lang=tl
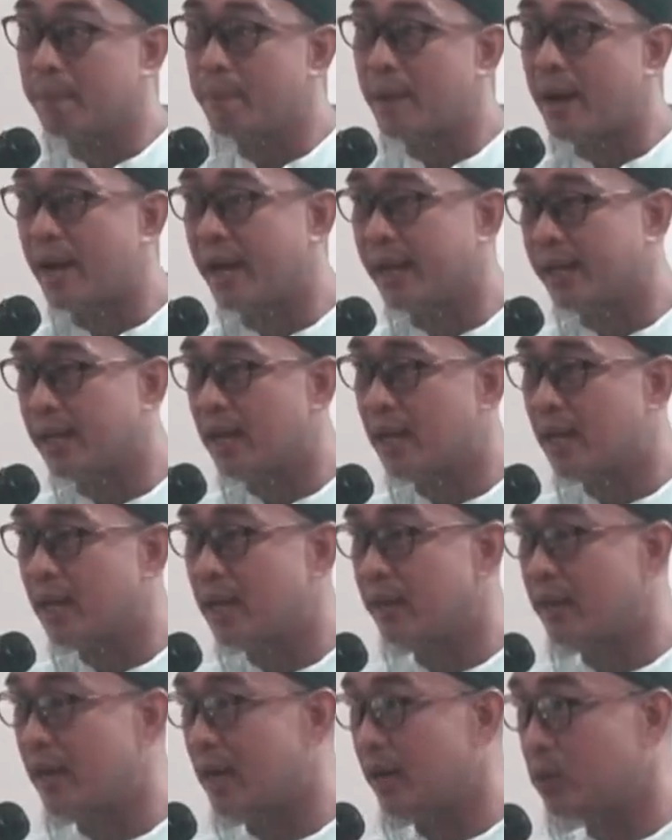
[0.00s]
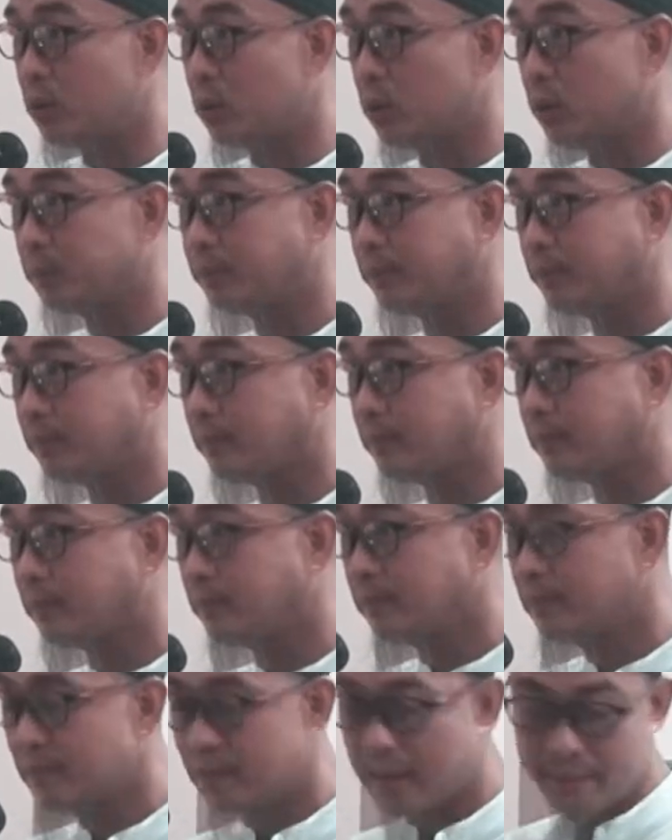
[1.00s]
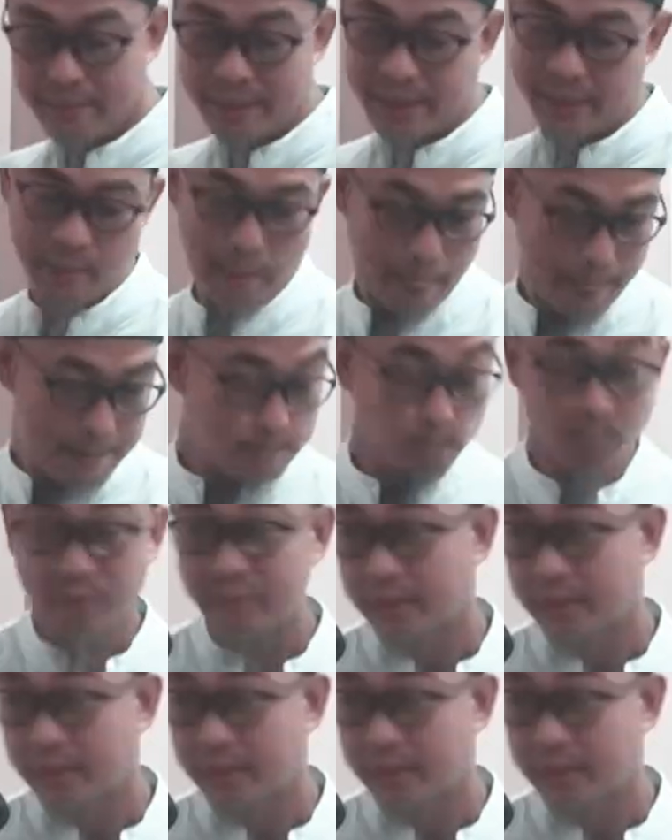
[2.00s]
ipaay kada kayo. Amen.